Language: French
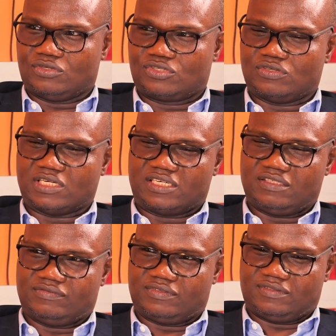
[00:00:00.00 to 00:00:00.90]
Lorsqu'on
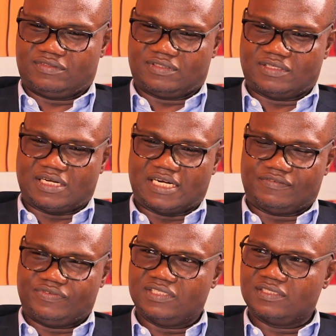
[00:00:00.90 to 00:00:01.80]
arrive à
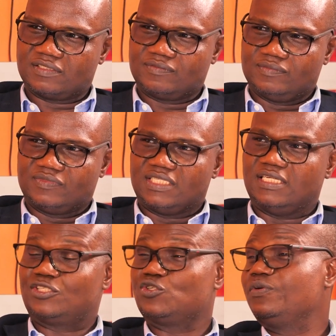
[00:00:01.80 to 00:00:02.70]
la finance,
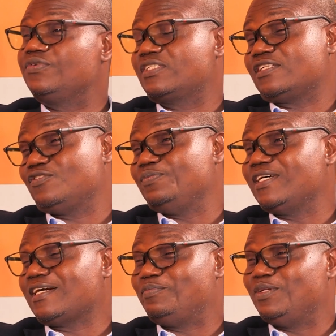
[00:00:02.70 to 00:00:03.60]
les choses peuvent se
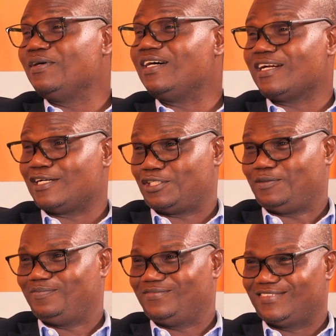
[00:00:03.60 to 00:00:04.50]
transformer rapidement en
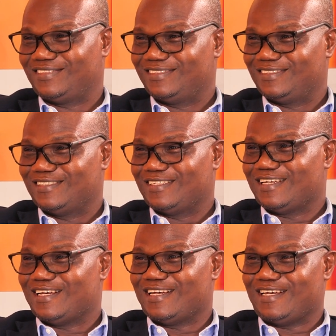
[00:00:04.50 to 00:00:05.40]
argent.
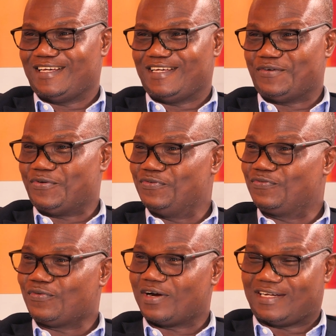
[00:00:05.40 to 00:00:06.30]
Et
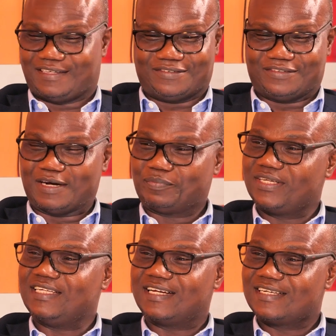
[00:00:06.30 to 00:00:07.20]
une fois on a
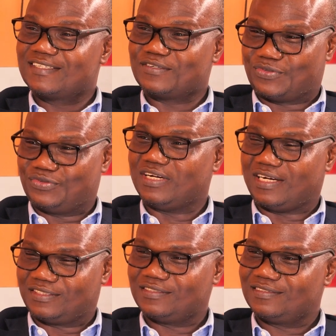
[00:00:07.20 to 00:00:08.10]
pris des risques sur
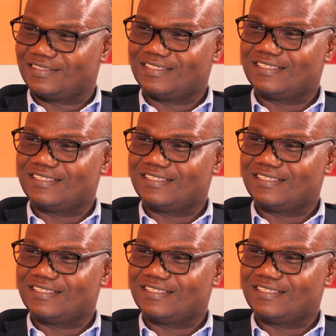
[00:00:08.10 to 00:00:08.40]
l'argent,